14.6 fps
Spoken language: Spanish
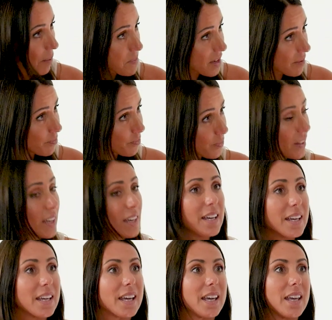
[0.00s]
también,
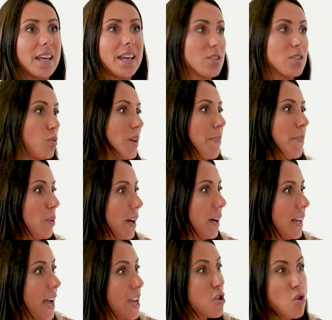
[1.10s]
que estuve en la
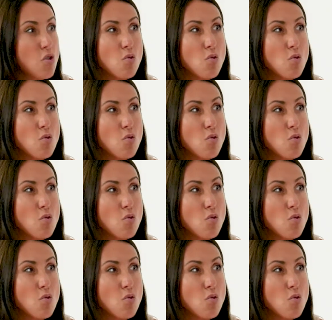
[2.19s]
peluquería y